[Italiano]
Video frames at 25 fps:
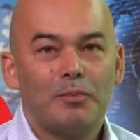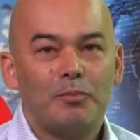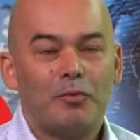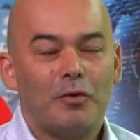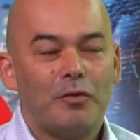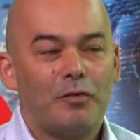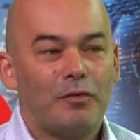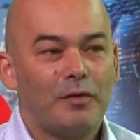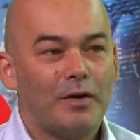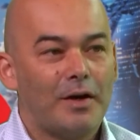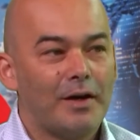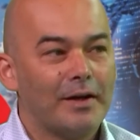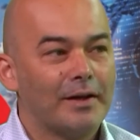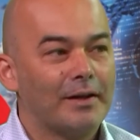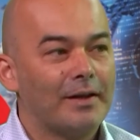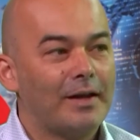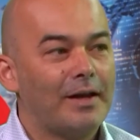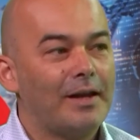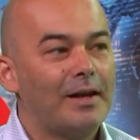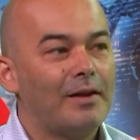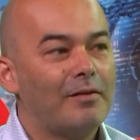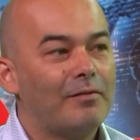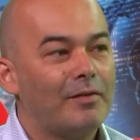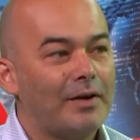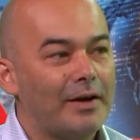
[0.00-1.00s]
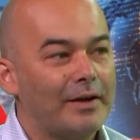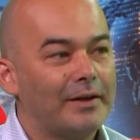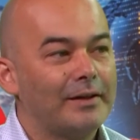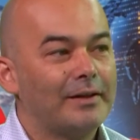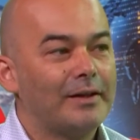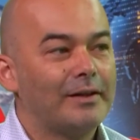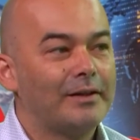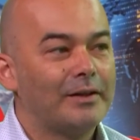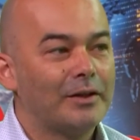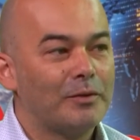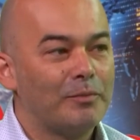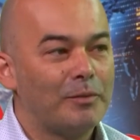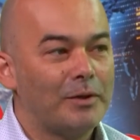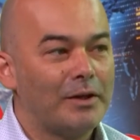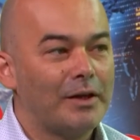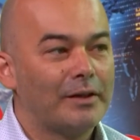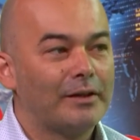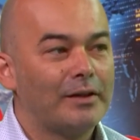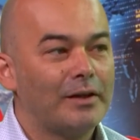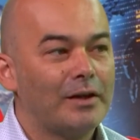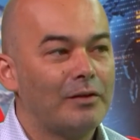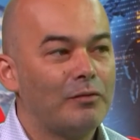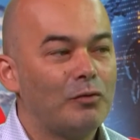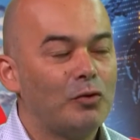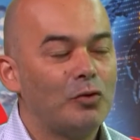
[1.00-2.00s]
può far elevare
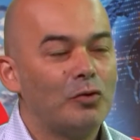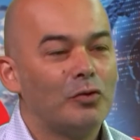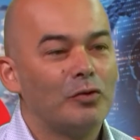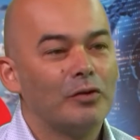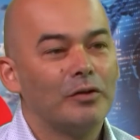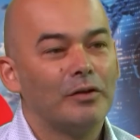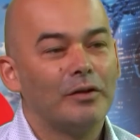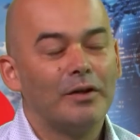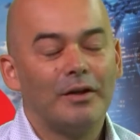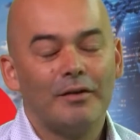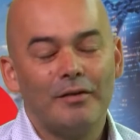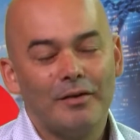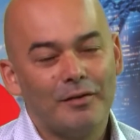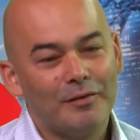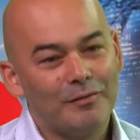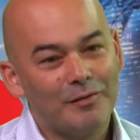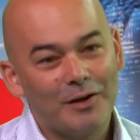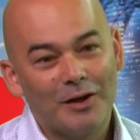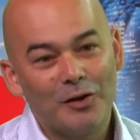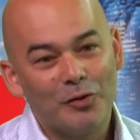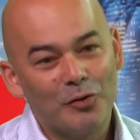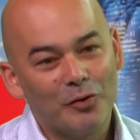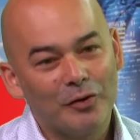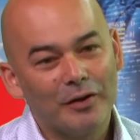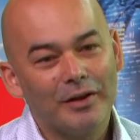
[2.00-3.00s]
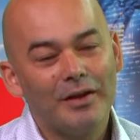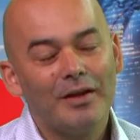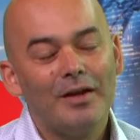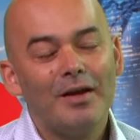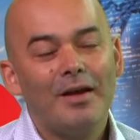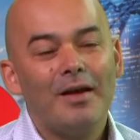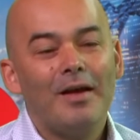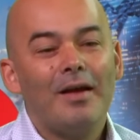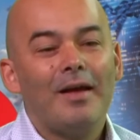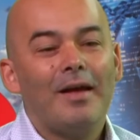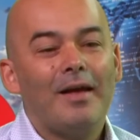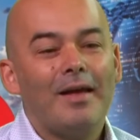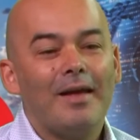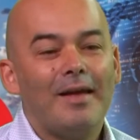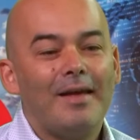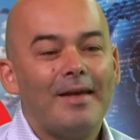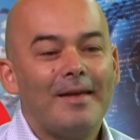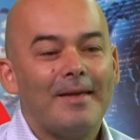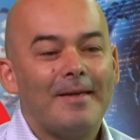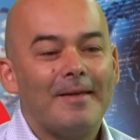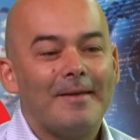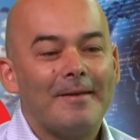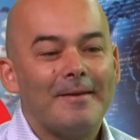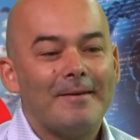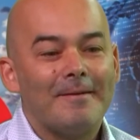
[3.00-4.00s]
determinati lavori, eh, valori
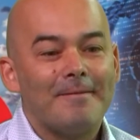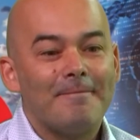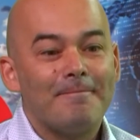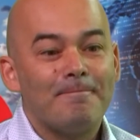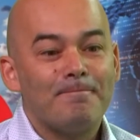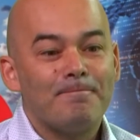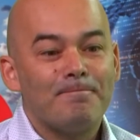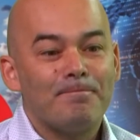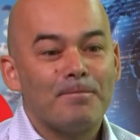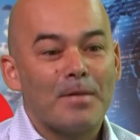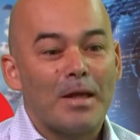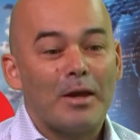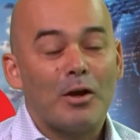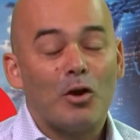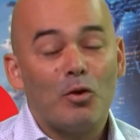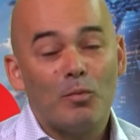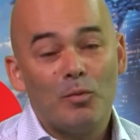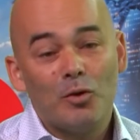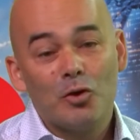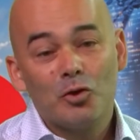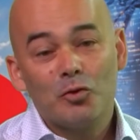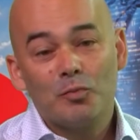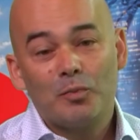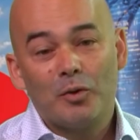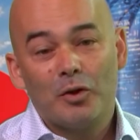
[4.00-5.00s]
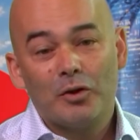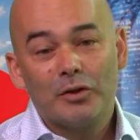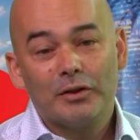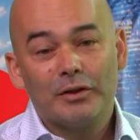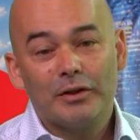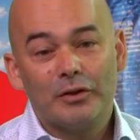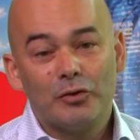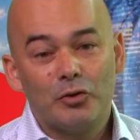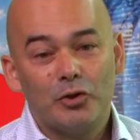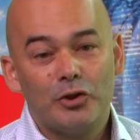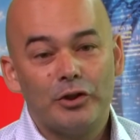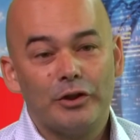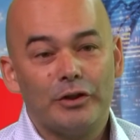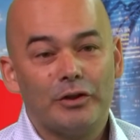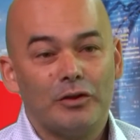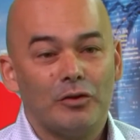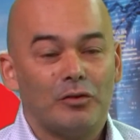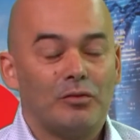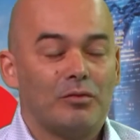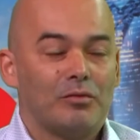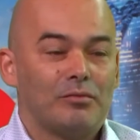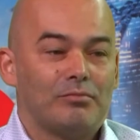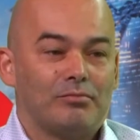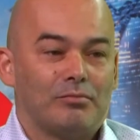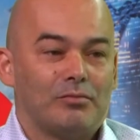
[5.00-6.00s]
e, ehm, e come lo sport è
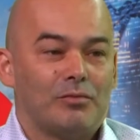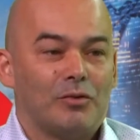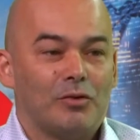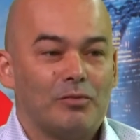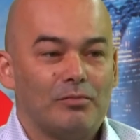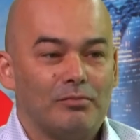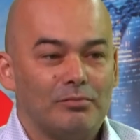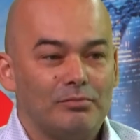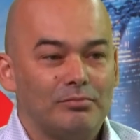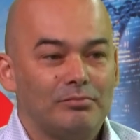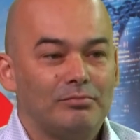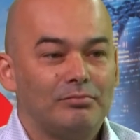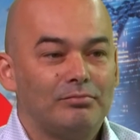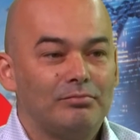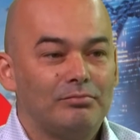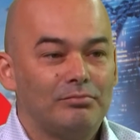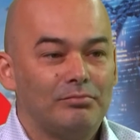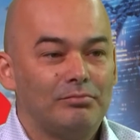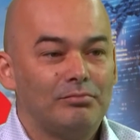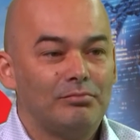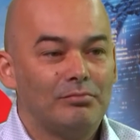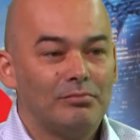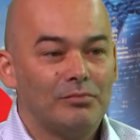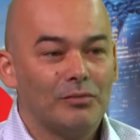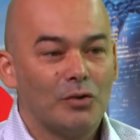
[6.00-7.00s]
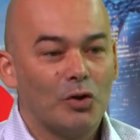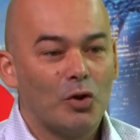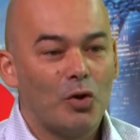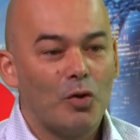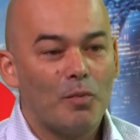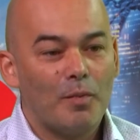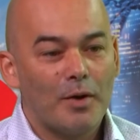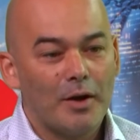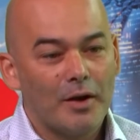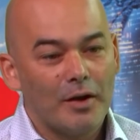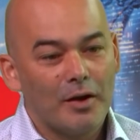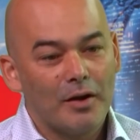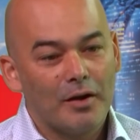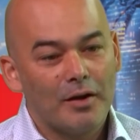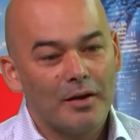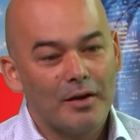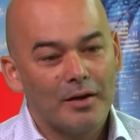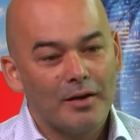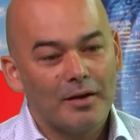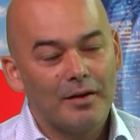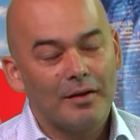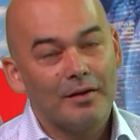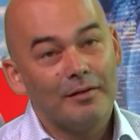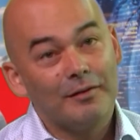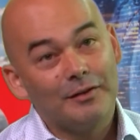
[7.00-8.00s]
riuscito Mm, come,
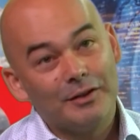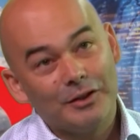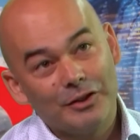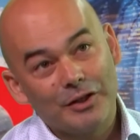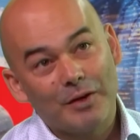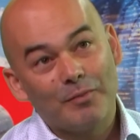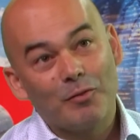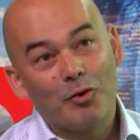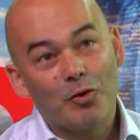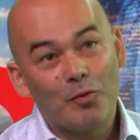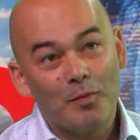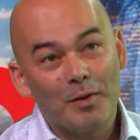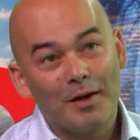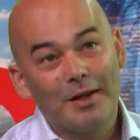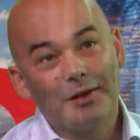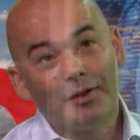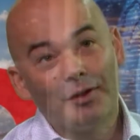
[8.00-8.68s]
eh, diciamo, come, la